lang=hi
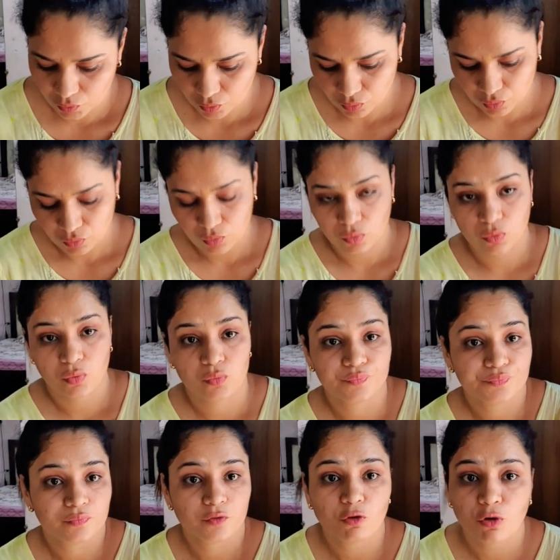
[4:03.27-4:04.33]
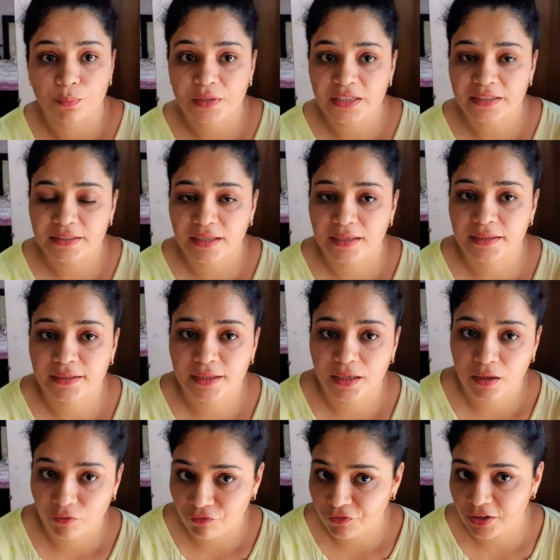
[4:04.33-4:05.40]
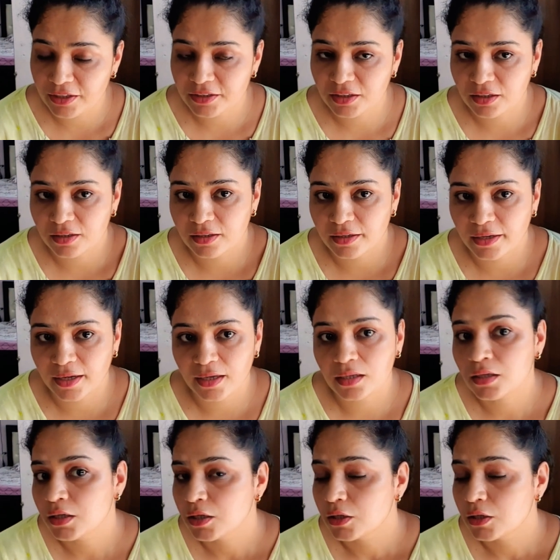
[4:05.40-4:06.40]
तो दो मिनट के लिए हम वेट कर रहे हैं